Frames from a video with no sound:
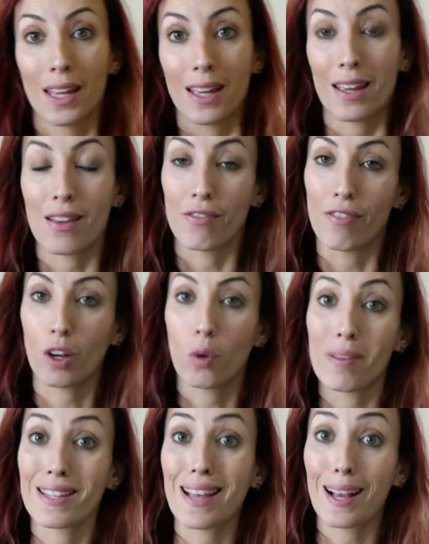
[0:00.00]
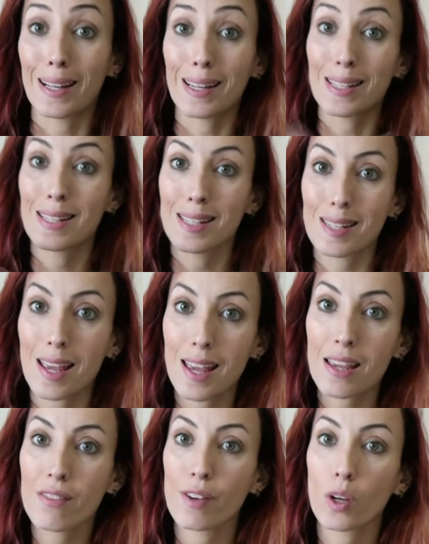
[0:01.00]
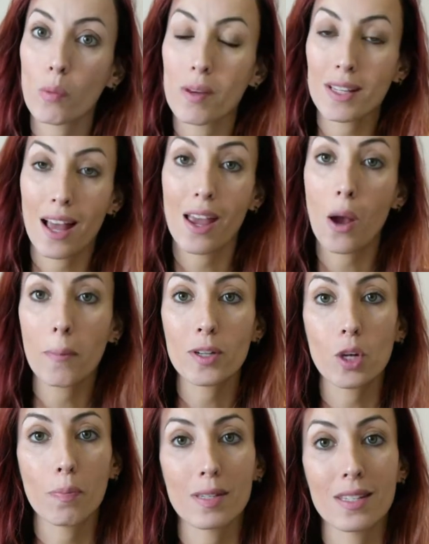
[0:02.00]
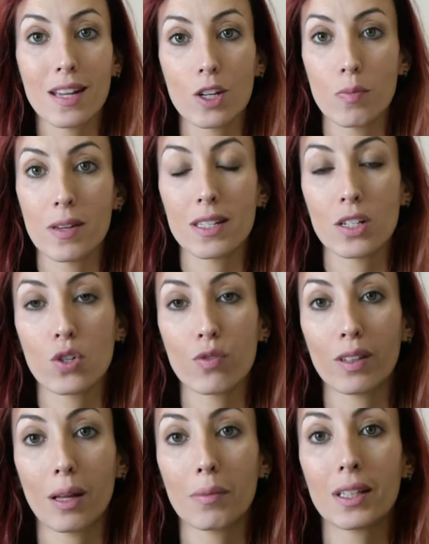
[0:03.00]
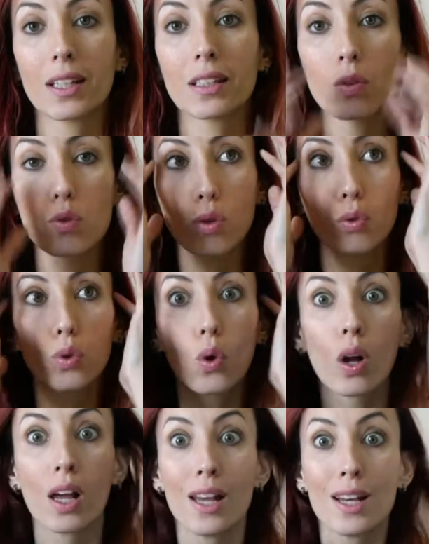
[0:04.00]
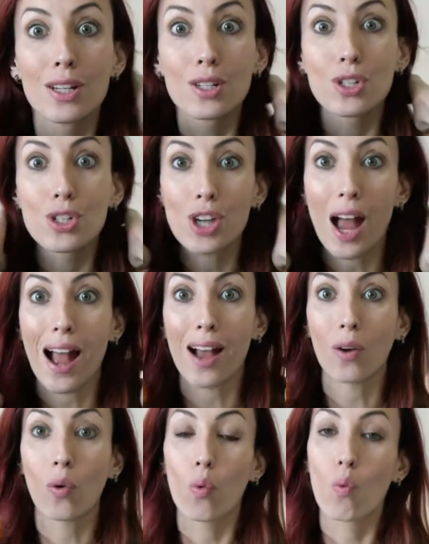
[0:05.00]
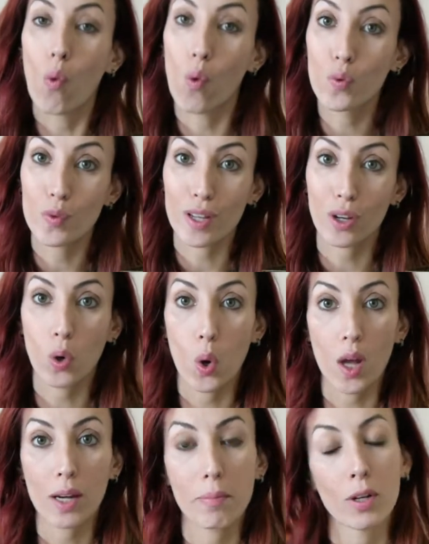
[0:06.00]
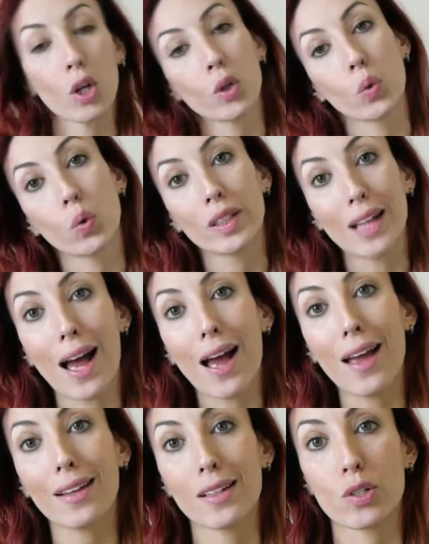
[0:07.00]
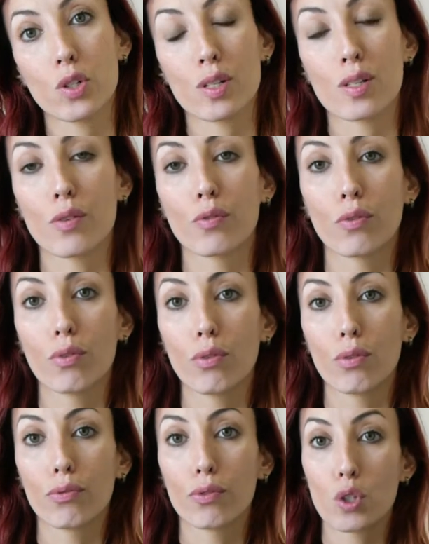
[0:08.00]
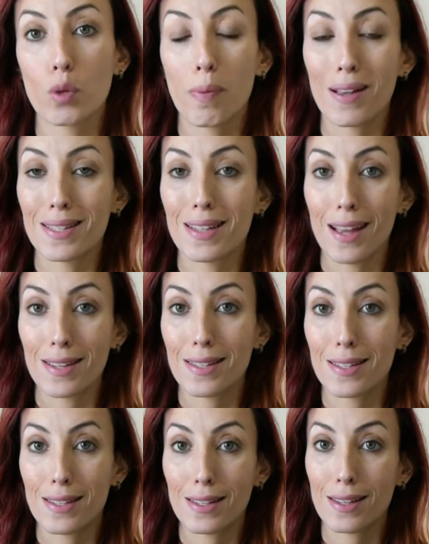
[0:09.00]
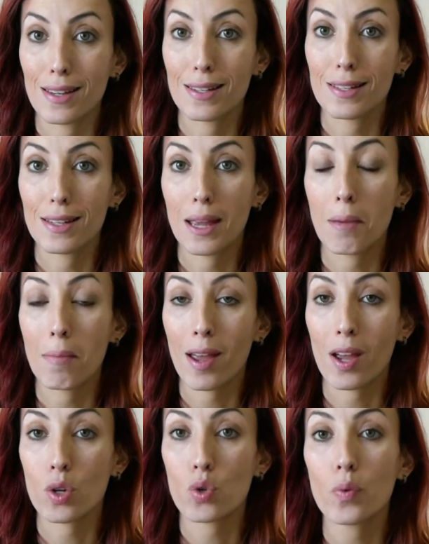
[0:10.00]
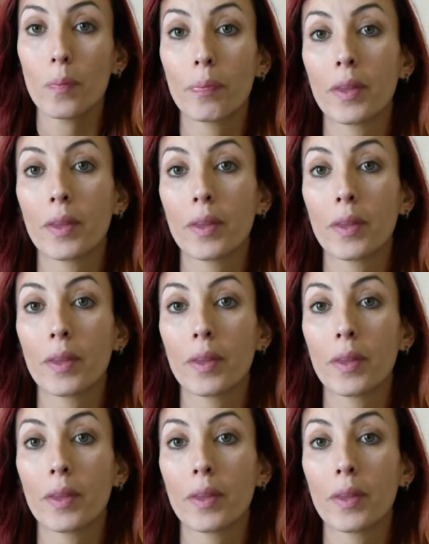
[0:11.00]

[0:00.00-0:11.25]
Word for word: é, vai começar a crescer e vai começar realmente a precisar de bastante vitamina. Então, se eu tô já com 11 agora é melhor cuidar. Ela disse: Eu vou, vou te passar esse, esse remédio.